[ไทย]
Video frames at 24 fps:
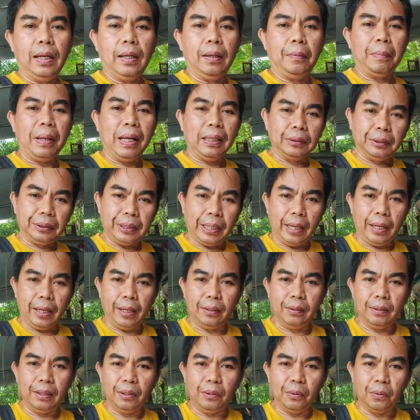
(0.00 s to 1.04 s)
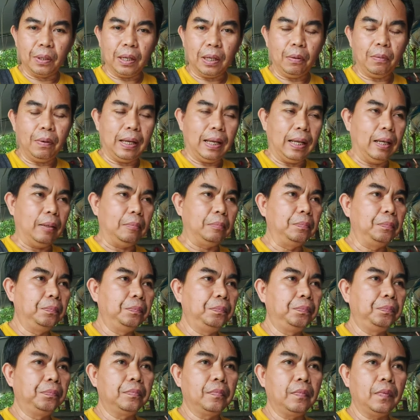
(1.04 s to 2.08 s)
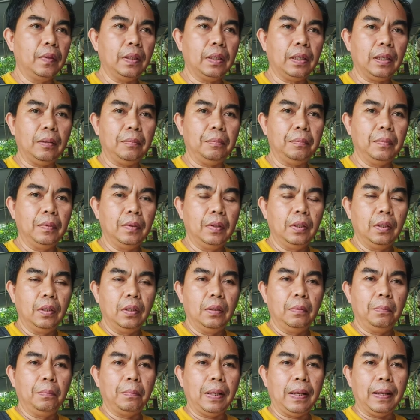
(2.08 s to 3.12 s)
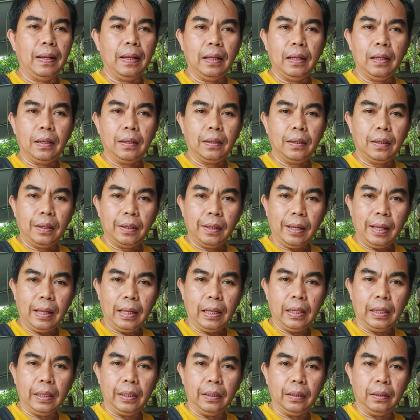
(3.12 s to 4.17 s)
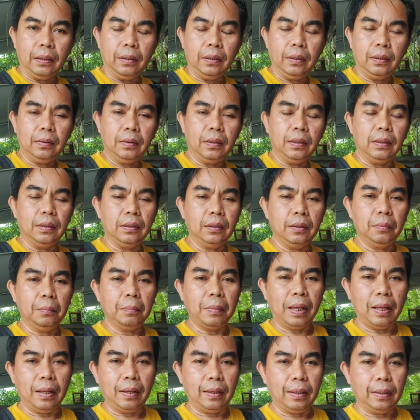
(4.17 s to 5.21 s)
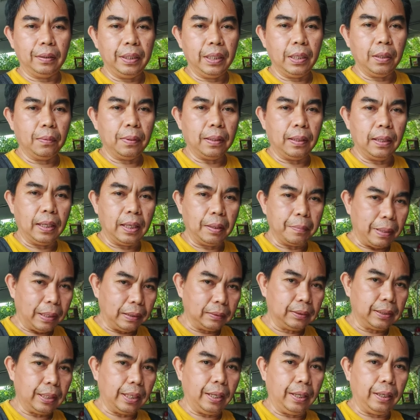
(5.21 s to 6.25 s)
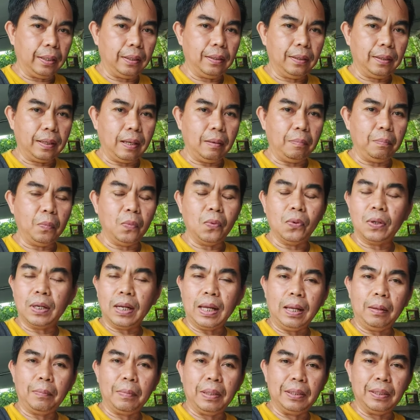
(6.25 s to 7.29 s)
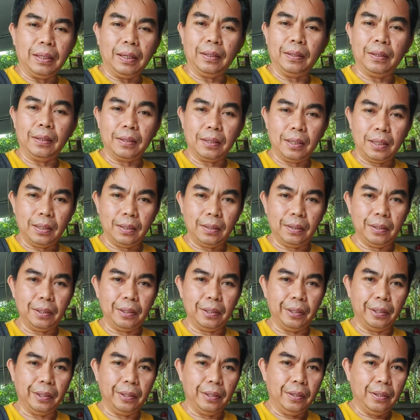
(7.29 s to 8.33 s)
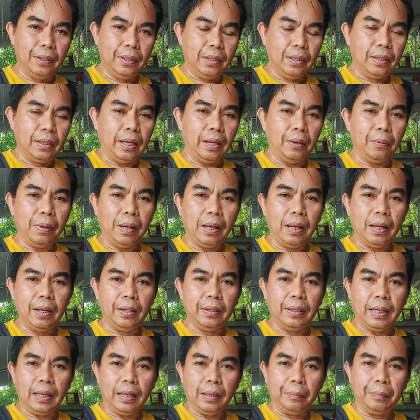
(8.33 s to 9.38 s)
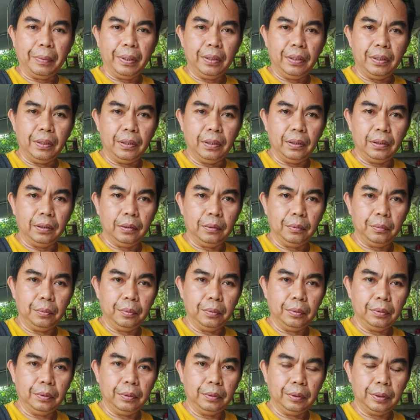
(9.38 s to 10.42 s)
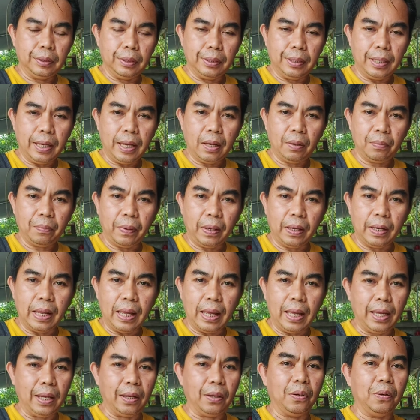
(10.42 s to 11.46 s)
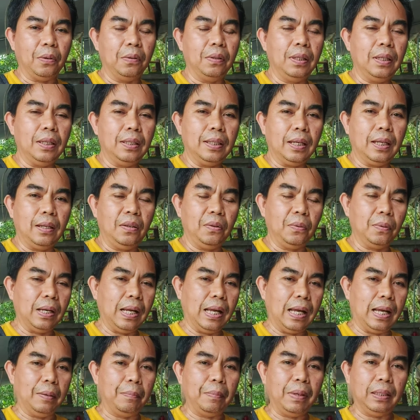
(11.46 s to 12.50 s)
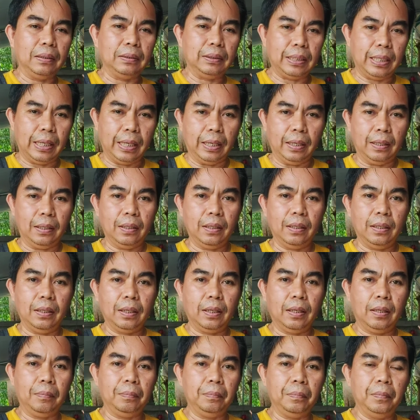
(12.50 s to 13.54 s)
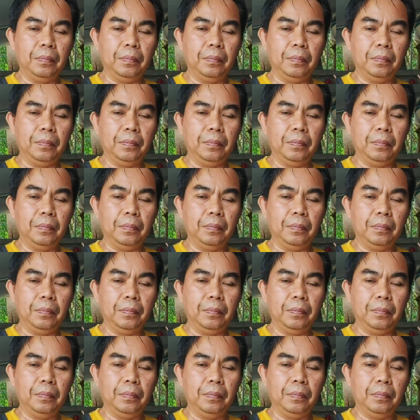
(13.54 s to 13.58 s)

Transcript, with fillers: บางแสนถนนข้าวหลามนะครับมาง่ายๆนึกถึงมาเที่ยวทะเลบางแสนนะครับ มุ่งหน้ามาชายทะเลเลย แต่ว่ายังไม่ถึงสี่แยกไฟแดงก่อนที่จะลงหาดบางแสนนะครับ